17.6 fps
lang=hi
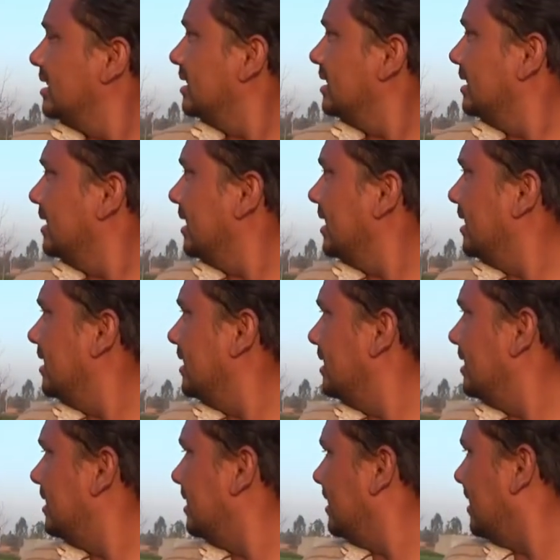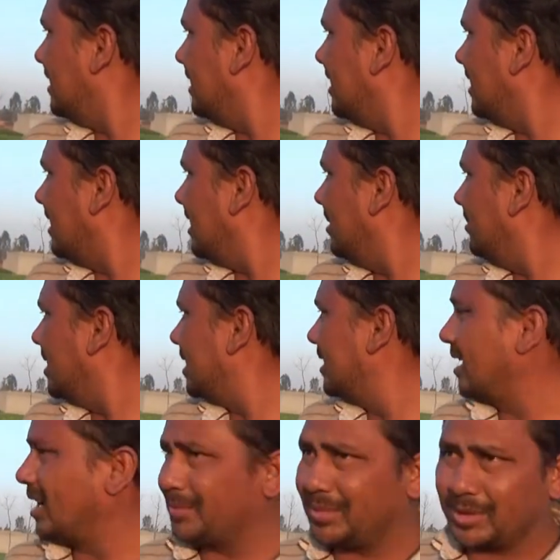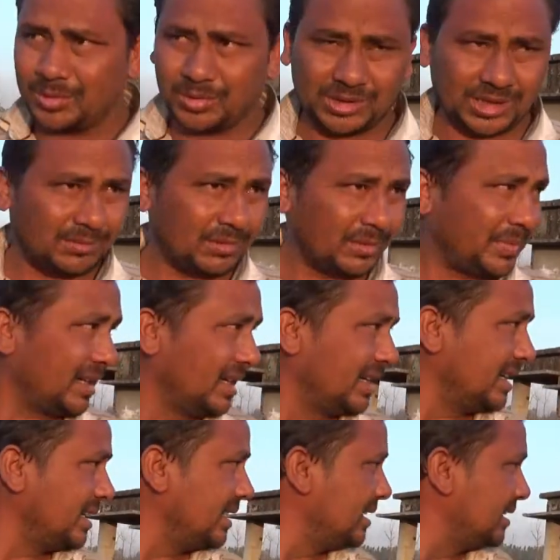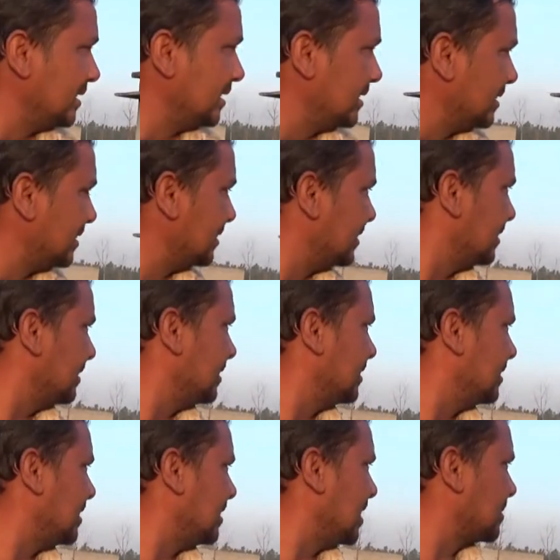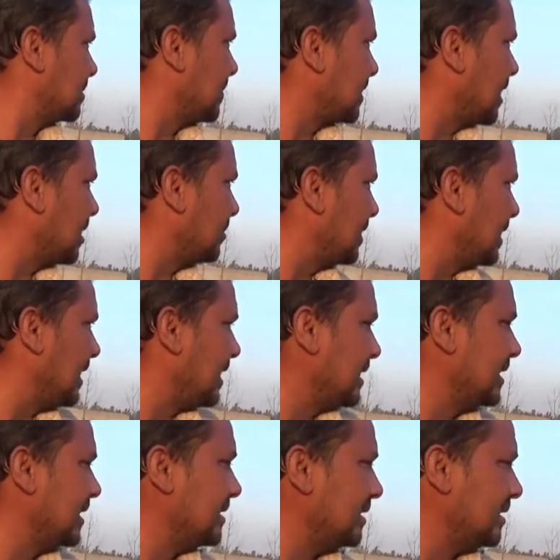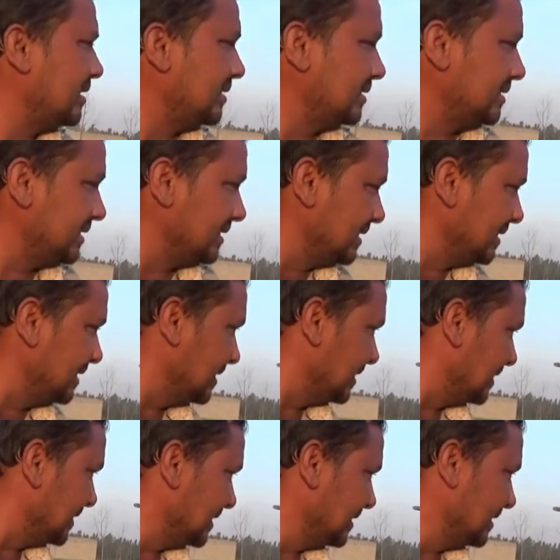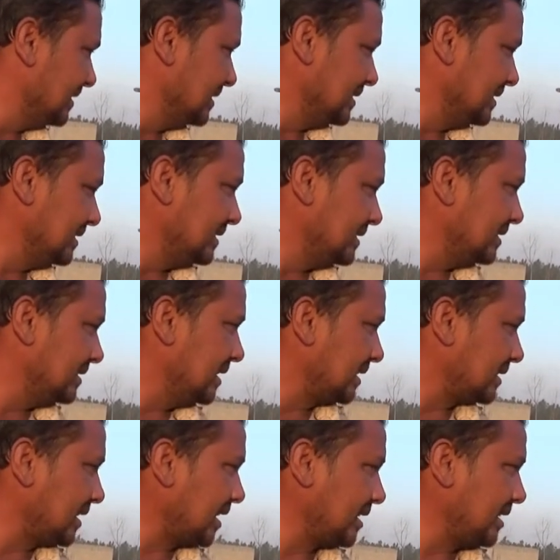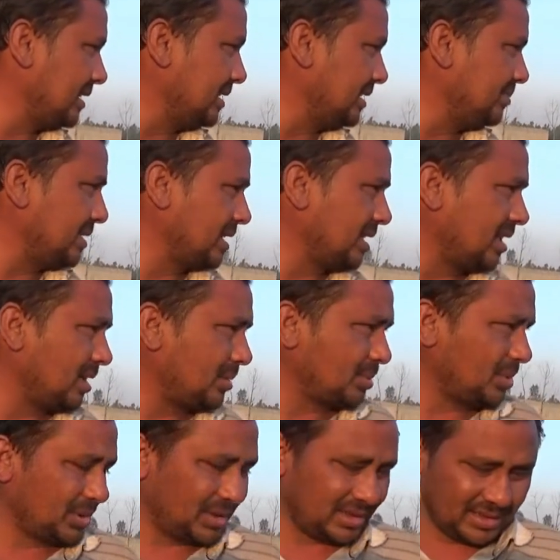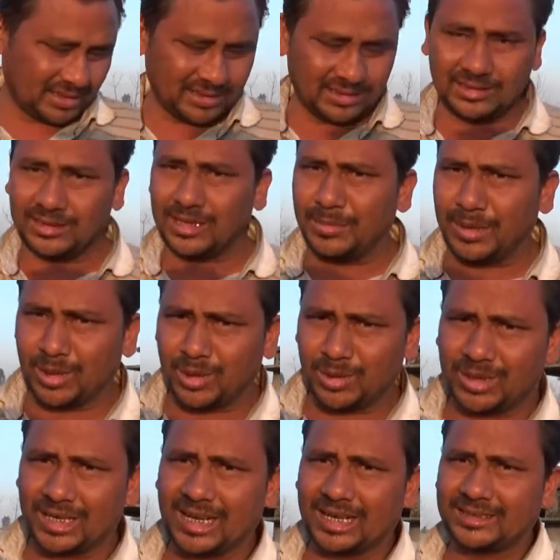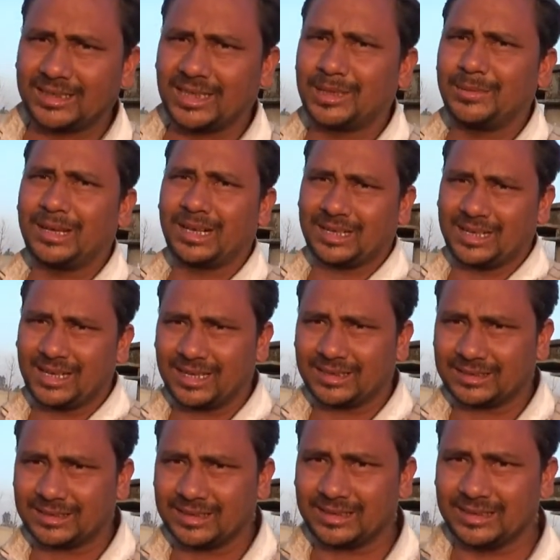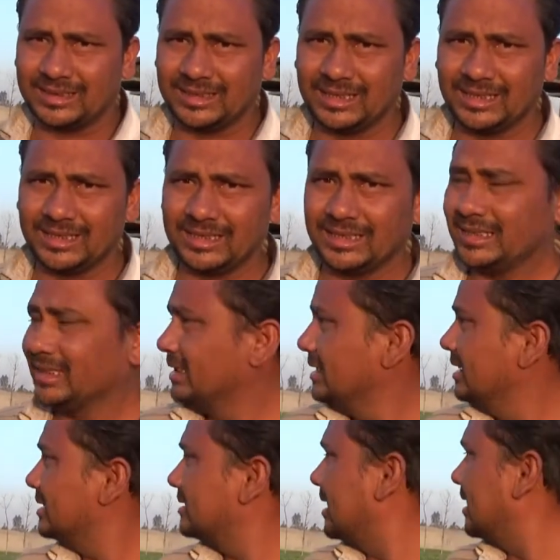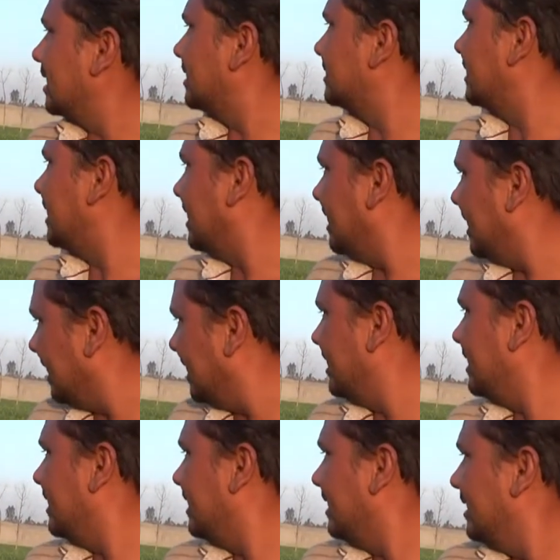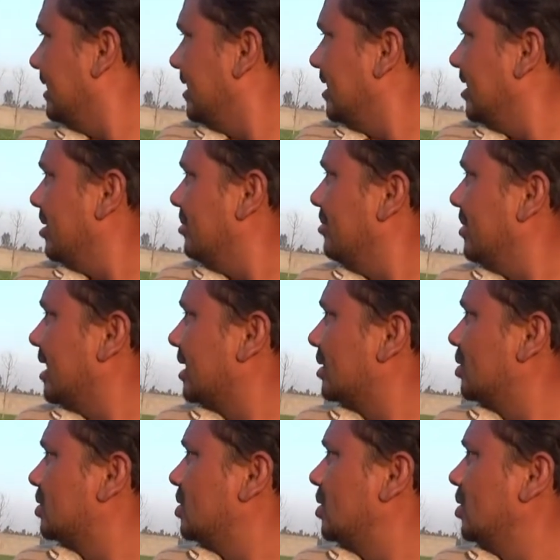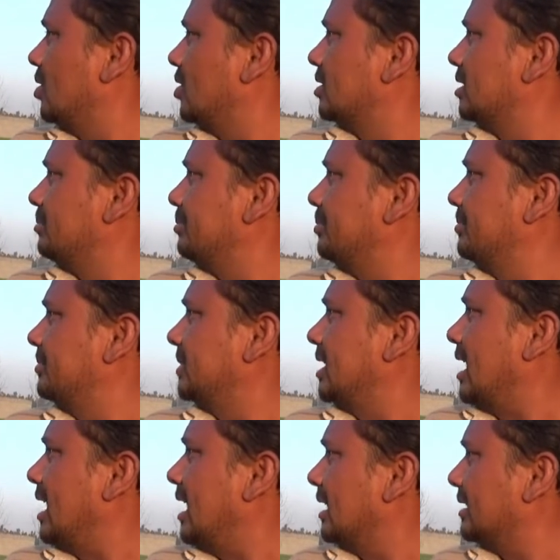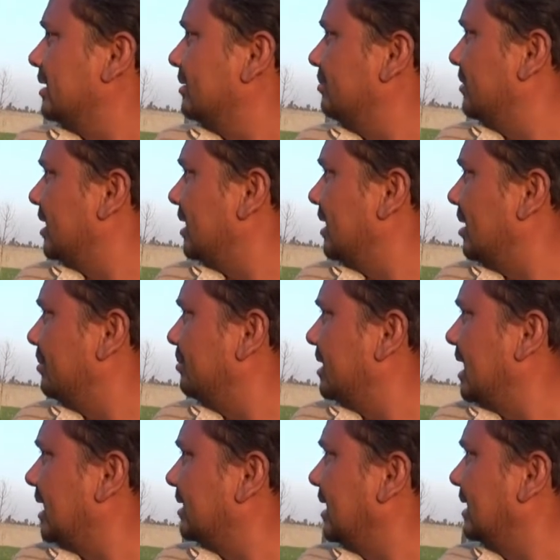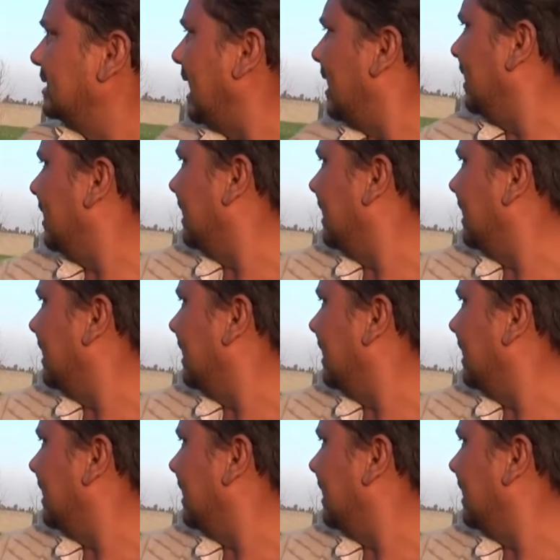ये हमारे यहाँ पर कुछ समय पहले अस्पताल बनाया गया था जी जिसका के मतलब कुछ दबंगों ने रास्ता दबा रखा है इसका इसका रास्ता है मगर कुछ लोग आ, मतलब रास्ता डालने के